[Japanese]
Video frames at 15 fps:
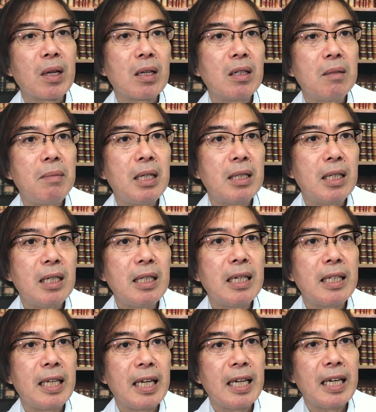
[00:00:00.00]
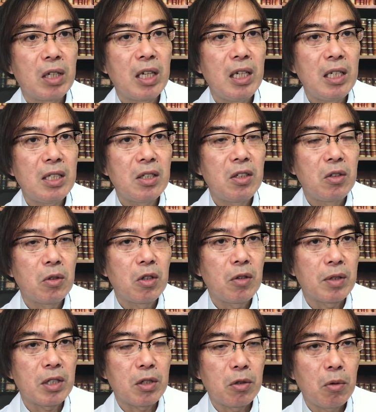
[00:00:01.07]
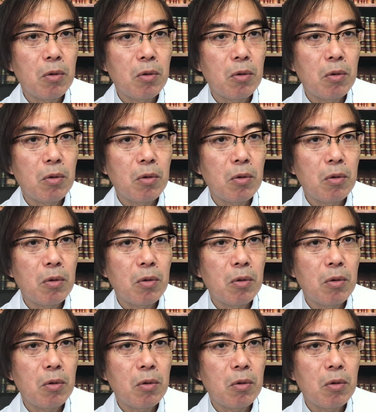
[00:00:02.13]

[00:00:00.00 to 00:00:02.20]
まあ、ただねケースによってはす